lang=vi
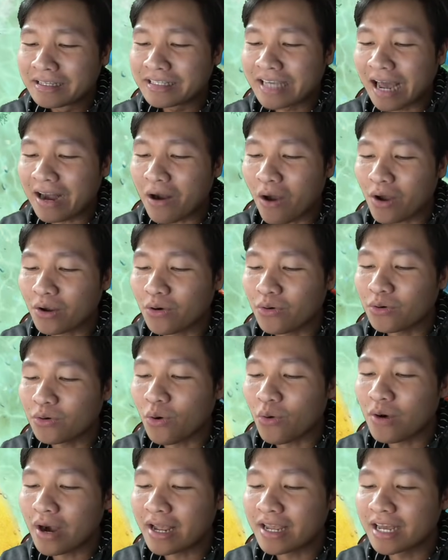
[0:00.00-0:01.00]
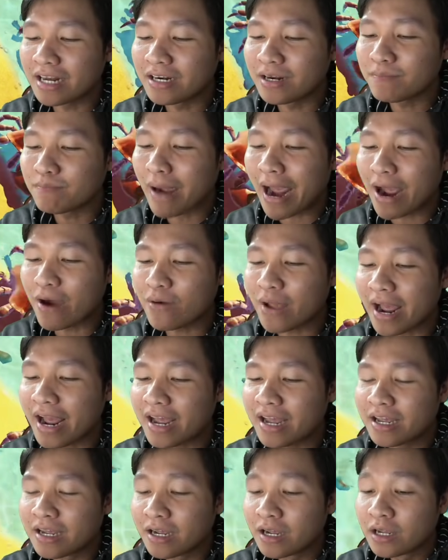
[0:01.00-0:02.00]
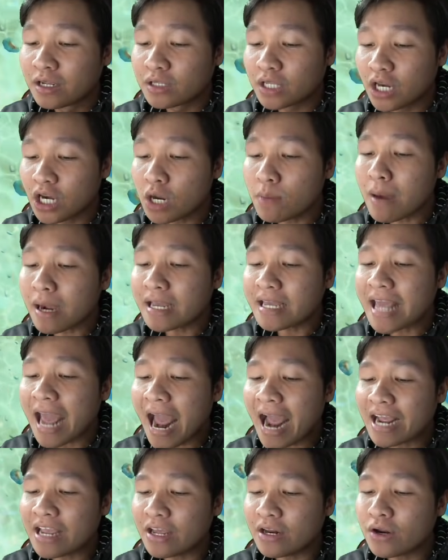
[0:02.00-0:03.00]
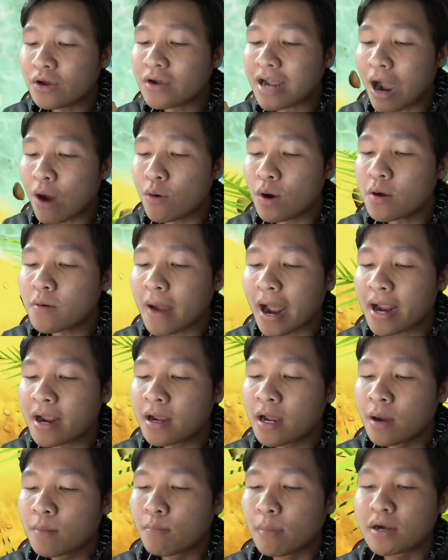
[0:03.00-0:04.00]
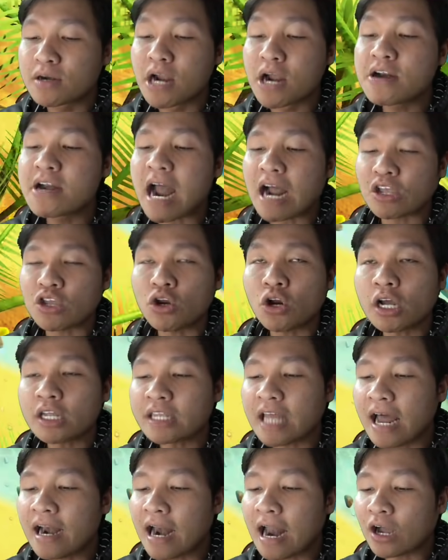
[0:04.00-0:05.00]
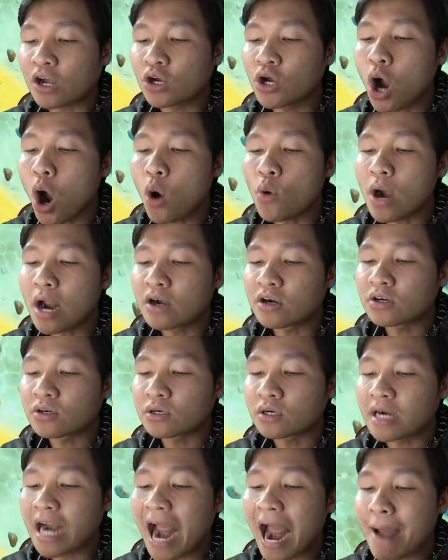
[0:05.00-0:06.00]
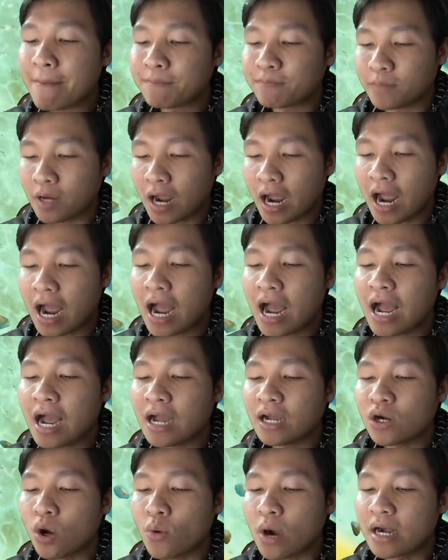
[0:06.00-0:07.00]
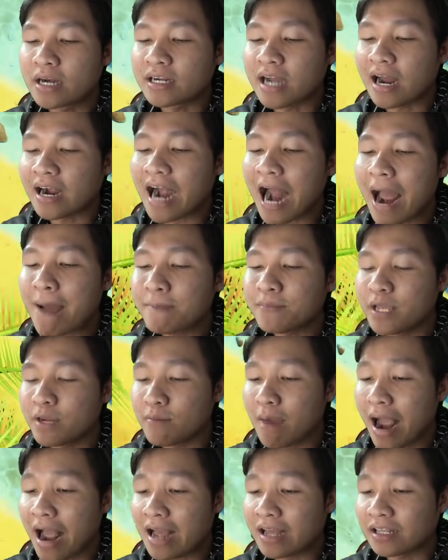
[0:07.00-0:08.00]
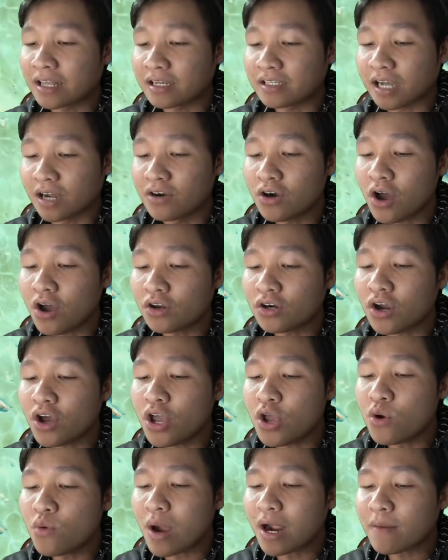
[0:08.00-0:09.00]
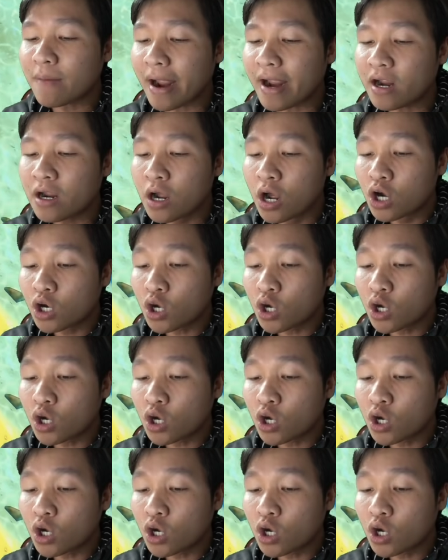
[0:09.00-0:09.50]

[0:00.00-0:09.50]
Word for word: chết rồi con cua này nhìn nó bèo vậy nhìn nó bằng vàng nhìn nó ngầu lắm bạn mình định đặt cho nó cái tên là golden grab à golden crab nhưng mà thật sự nó nó yếu quá các bạn